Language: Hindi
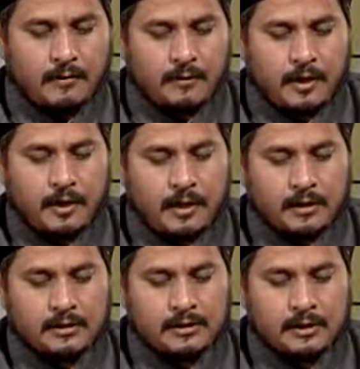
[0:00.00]

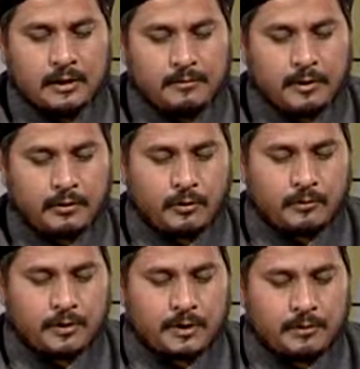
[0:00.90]
फ़ाही है
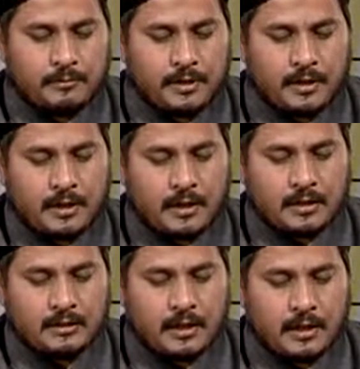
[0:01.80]
बेतौबती मिन का
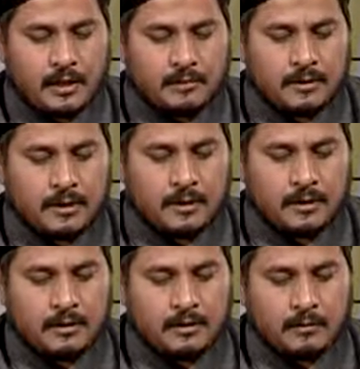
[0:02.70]
या
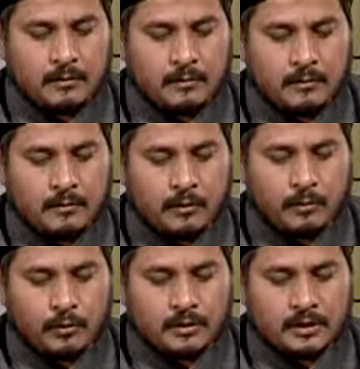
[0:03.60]
अमली व
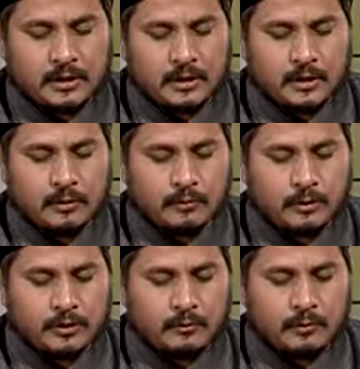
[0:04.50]
बोगयती
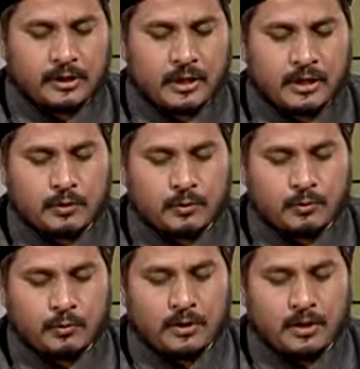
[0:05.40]
व या
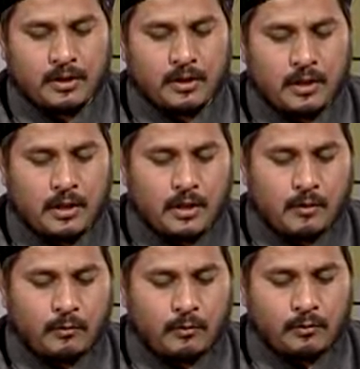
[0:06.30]
सूली
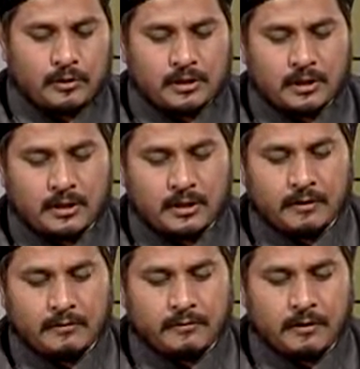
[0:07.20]
व मुनयती
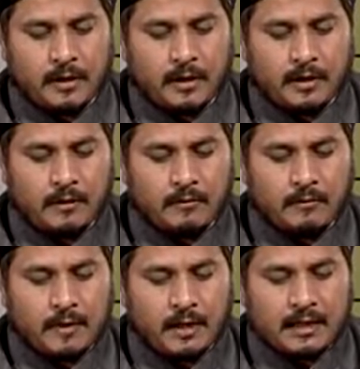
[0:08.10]
फ़ा
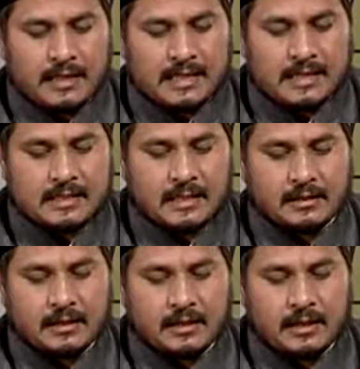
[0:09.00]
व
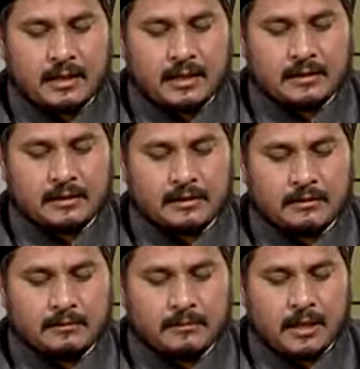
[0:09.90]
इज़्ज़त का
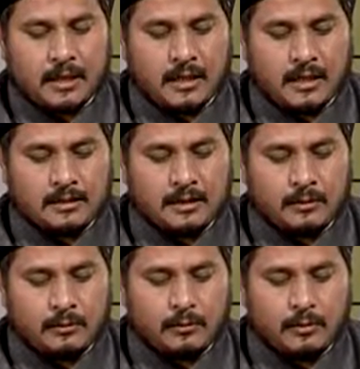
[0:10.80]
माँ
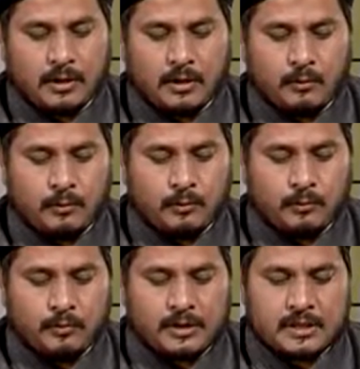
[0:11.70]
अजदो
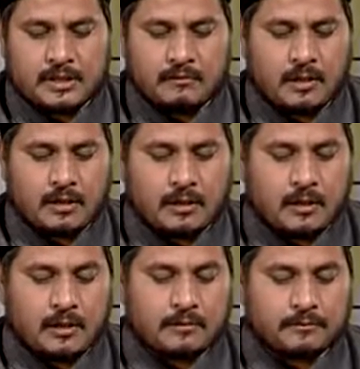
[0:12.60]
लदनूबी सिवा का
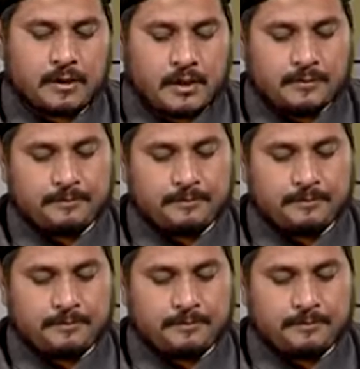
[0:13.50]
गाफिरा